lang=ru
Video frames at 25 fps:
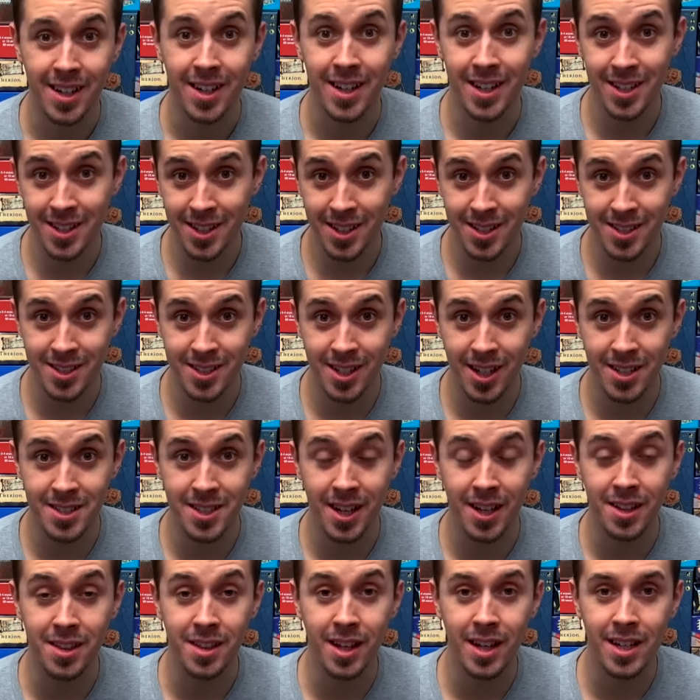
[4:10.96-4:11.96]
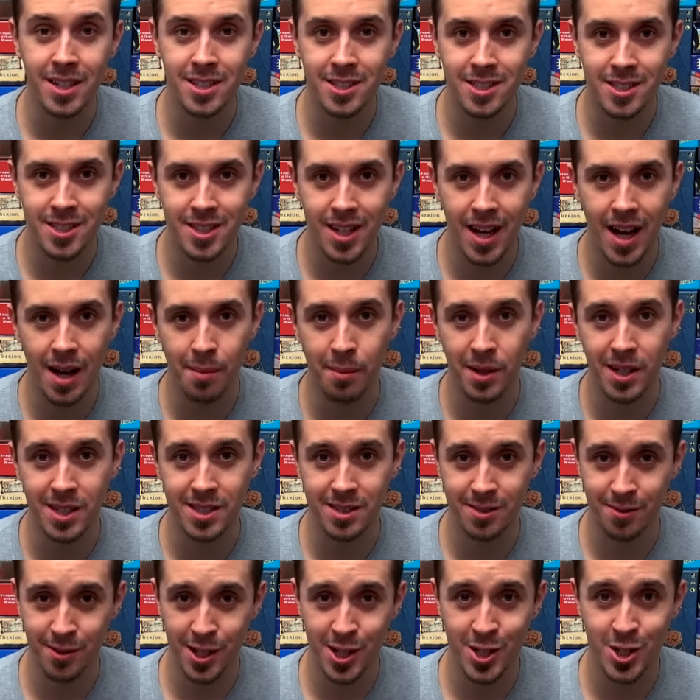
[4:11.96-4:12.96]
это, кстати, одна из самых
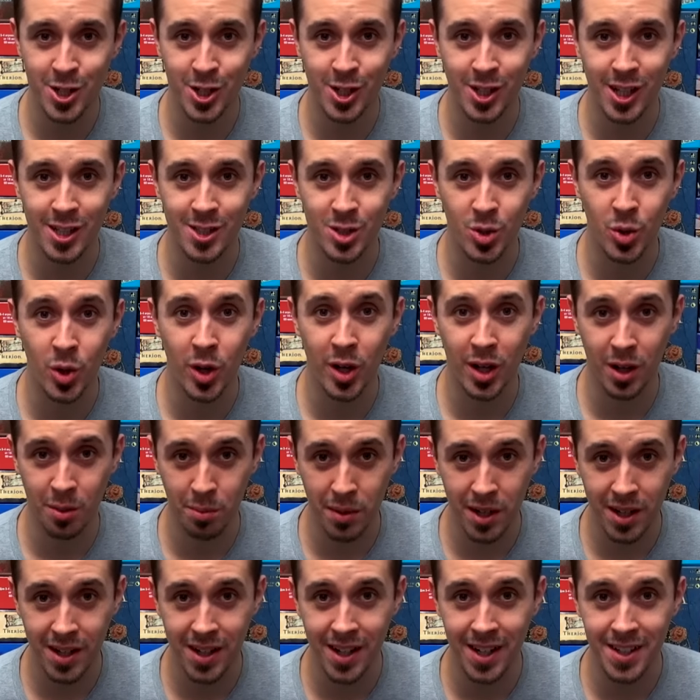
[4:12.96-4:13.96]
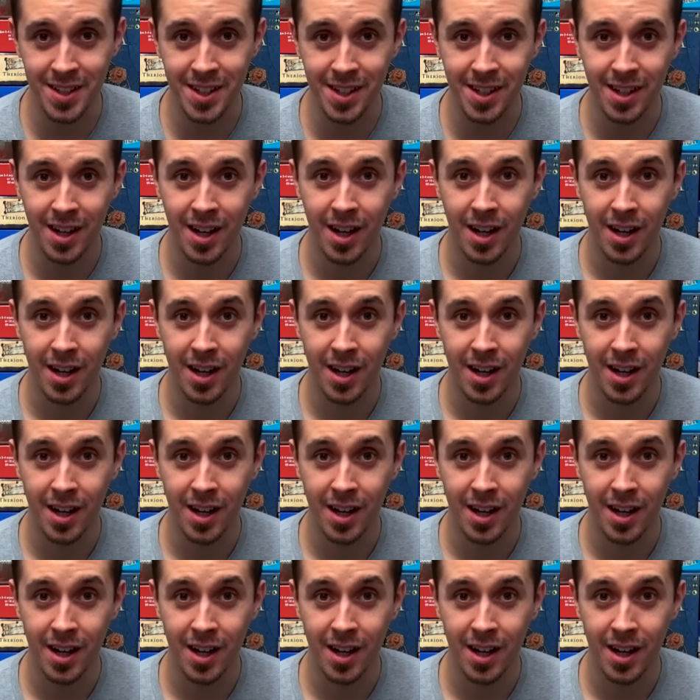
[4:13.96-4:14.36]
свежих настольных механик,